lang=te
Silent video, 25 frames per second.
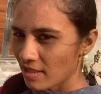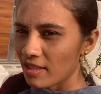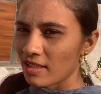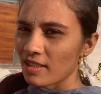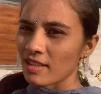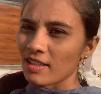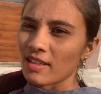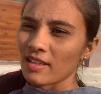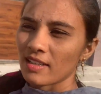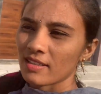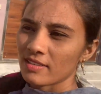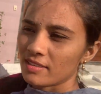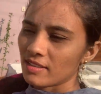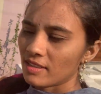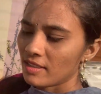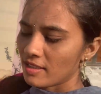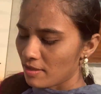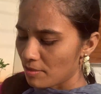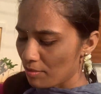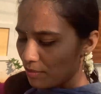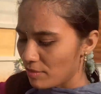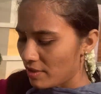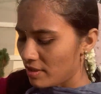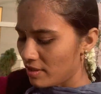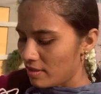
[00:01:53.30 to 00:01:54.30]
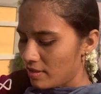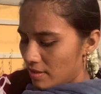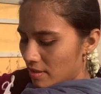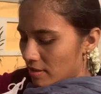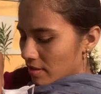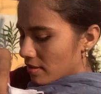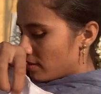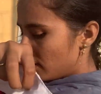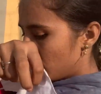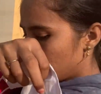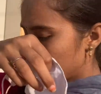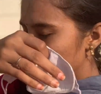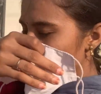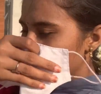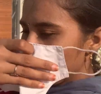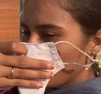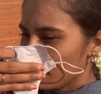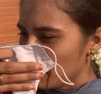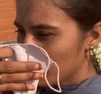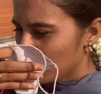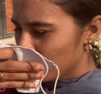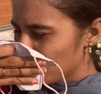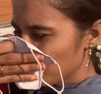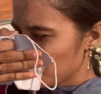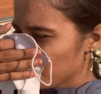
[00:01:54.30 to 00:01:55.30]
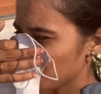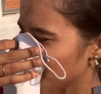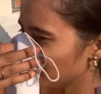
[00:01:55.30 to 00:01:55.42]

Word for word: ఒక యూట్యూబర్గా చాలా వరకు నన్ను ఫాలో